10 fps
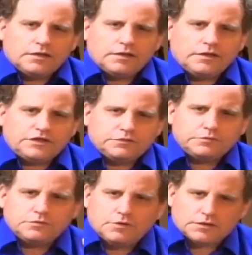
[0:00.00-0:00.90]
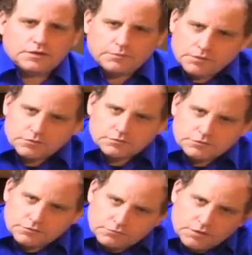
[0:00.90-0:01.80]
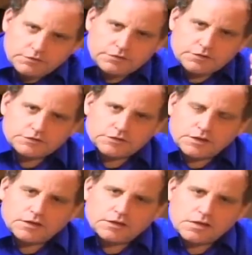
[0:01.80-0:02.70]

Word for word: 一部の頭のその悪い人たちが